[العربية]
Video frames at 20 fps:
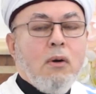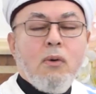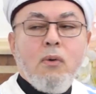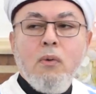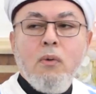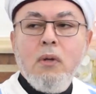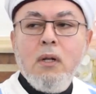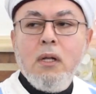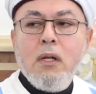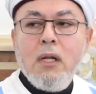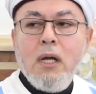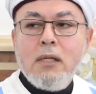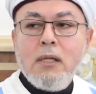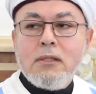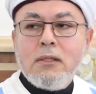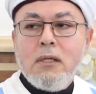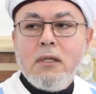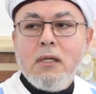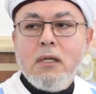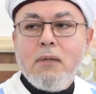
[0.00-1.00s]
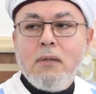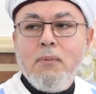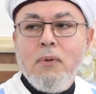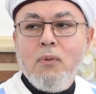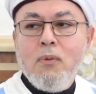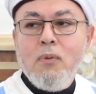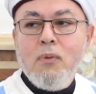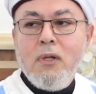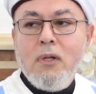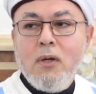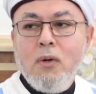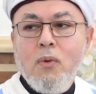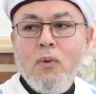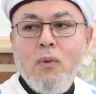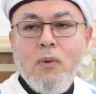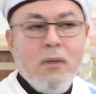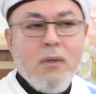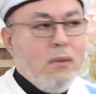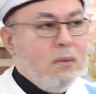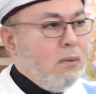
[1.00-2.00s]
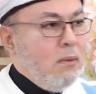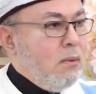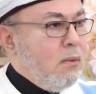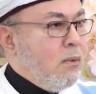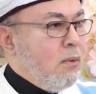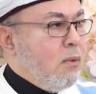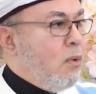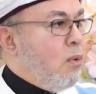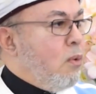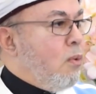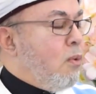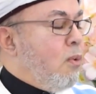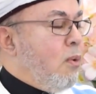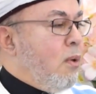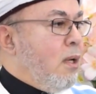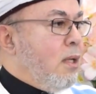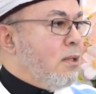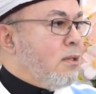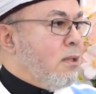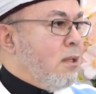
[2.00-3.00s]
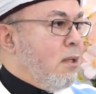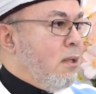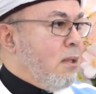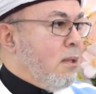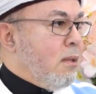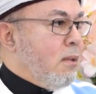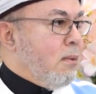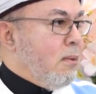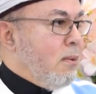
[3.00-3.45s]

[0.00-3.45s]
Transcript: كل اسرارك موجوده جوه جوه كل اسرارك